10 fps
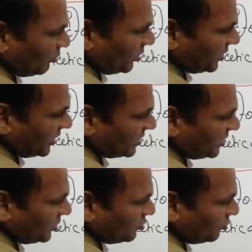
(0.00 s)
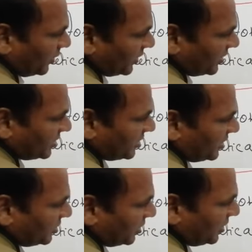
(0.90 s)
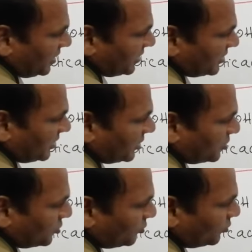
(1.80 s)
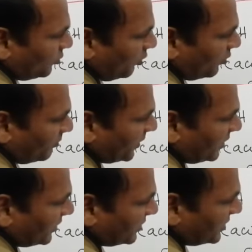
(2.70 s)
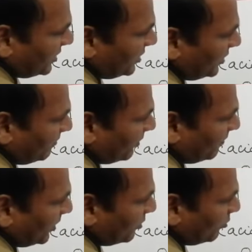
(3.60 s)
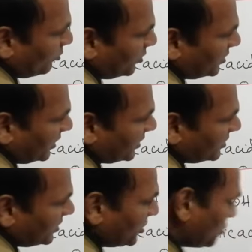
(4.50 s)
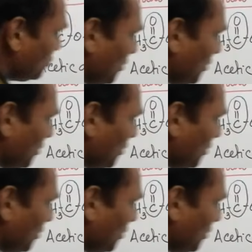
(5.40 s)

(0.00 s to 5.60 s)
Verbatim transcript: ओ की जगह सी एच टू कर दें सी एच थ्री सी एच टू और फिर इधर सी डबल बॉन्ड ओ की जगह सी एच टू